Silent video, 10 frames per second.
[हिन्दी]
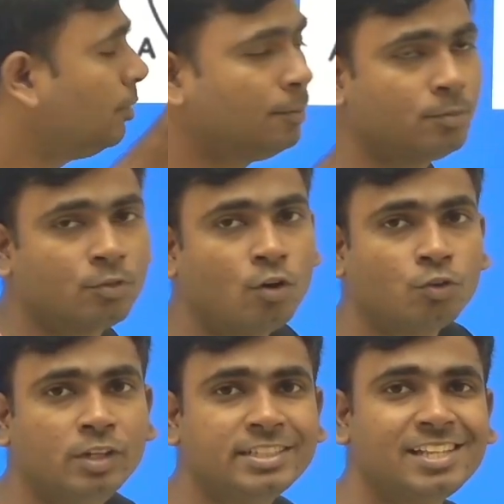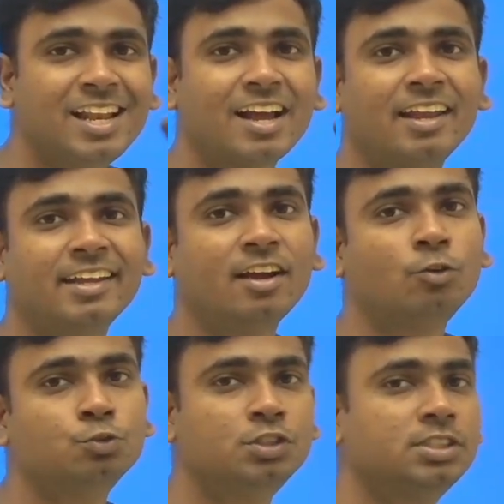में हम कॉन्ग्रुएंसी लगाने का
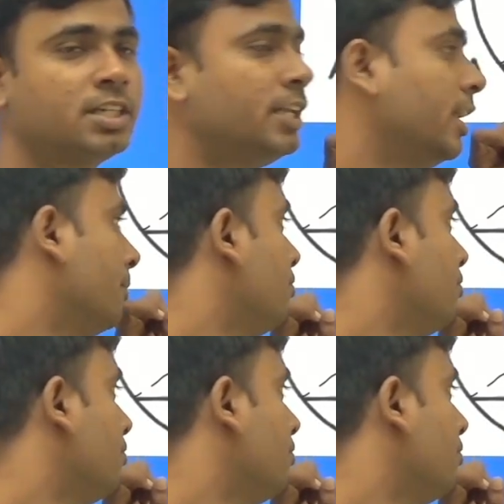कोशिश करें